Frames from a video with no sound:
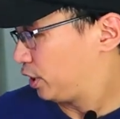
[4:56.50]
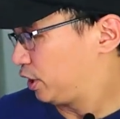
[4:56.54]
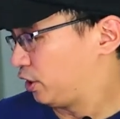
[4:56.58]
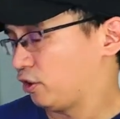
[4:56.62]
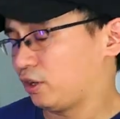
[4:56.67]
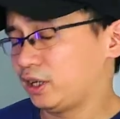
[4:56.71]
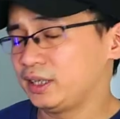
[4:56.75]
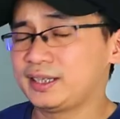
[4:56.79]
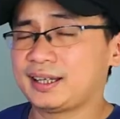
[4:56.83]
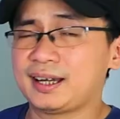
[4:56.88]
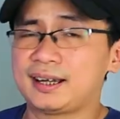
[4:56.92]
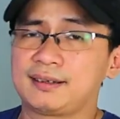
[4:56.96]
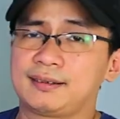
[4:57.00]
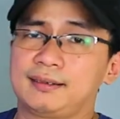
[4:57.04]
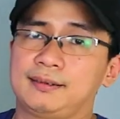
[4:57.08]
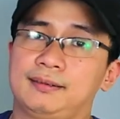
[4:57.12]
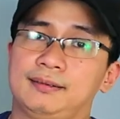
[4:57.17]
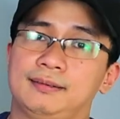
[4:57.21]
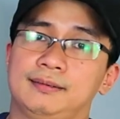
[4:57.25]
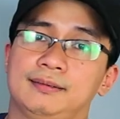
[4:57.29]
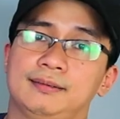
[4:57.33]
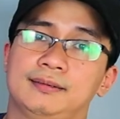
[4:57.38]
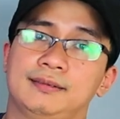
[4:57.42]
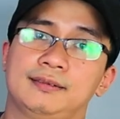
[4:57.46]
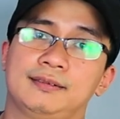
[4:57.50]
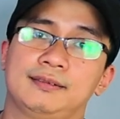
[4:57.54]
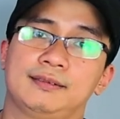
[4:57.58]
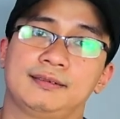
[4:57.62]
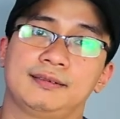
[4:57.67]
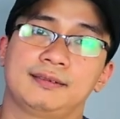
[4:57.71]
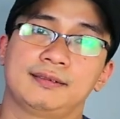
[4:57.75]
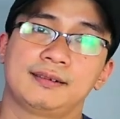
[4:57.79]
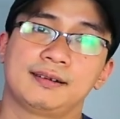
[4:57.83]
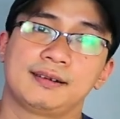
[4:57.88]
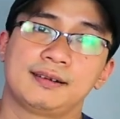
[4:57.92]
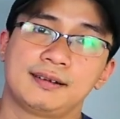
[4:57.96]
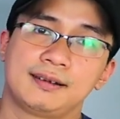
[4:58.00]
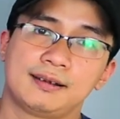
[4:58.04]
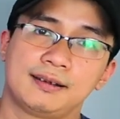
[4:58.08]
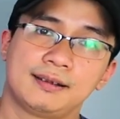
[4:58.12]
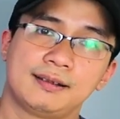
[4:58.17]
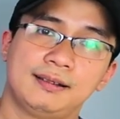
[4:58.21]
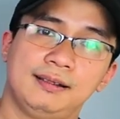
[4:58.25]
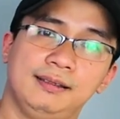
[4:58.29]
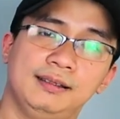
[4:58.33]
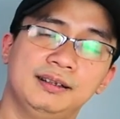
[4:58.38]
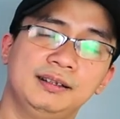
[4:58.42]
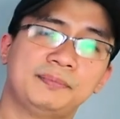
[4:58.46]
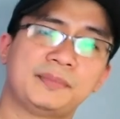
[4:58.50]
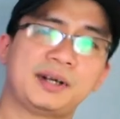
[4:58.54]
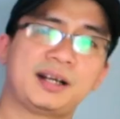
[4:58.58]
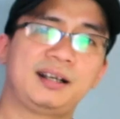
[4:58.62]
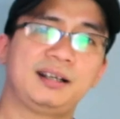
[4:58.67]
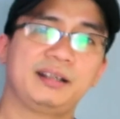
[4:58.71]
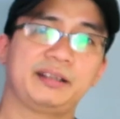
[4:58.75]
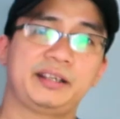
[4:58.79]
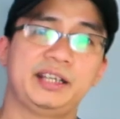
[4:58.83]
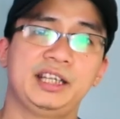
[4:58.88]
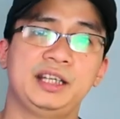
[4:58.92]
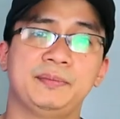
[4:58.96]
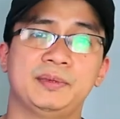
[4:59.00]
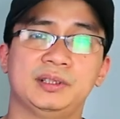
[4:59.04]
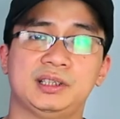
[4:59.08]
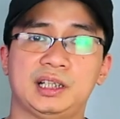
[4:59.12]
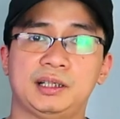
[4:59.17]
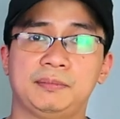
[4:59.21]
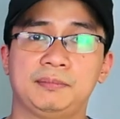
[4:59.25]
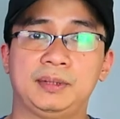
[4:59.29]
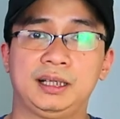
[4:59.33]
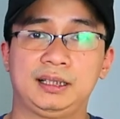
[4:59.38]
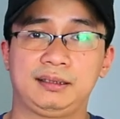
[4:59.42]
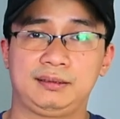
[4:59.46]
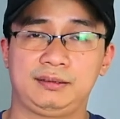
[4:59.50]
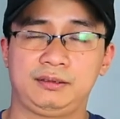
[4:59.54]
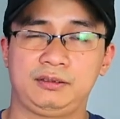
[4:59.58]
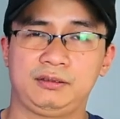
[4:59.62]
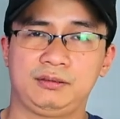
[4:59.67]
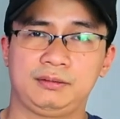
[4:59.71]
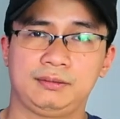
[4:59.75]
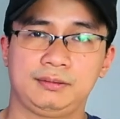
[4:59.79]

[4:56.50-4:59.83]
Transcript: có thể nói rằng Lamar khi mà ra mắt